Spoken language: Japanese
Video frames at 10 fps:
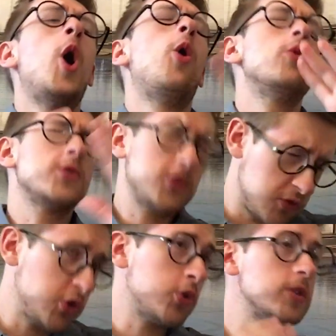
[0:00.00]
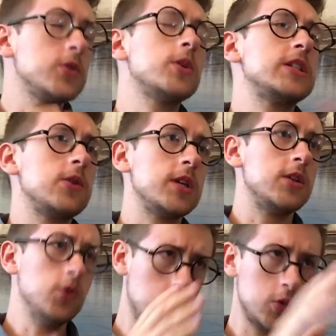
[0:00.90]
すよ。sorry,
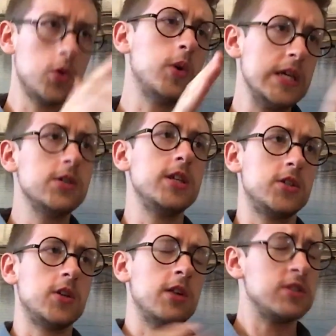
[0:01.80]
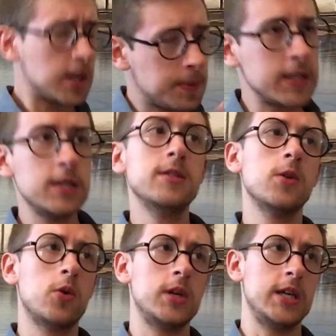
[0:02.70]
sorry. No English.
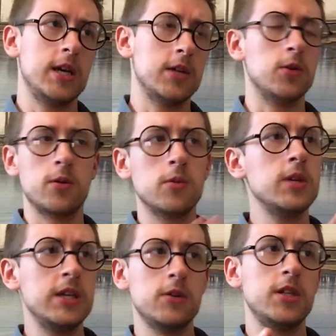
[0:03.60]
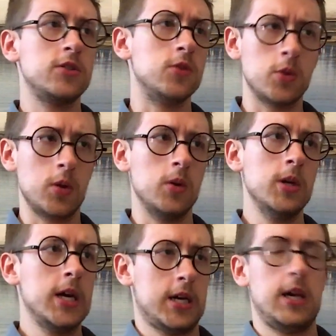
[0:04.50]
Japanese only. English no no.
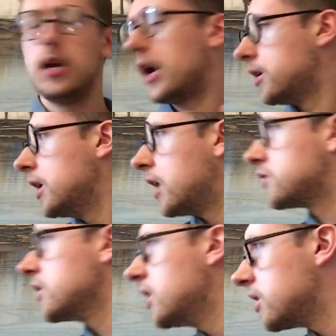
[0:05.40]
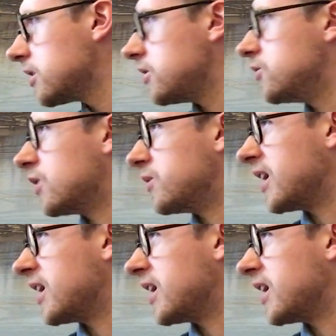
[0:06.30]
はい。ゆうた、お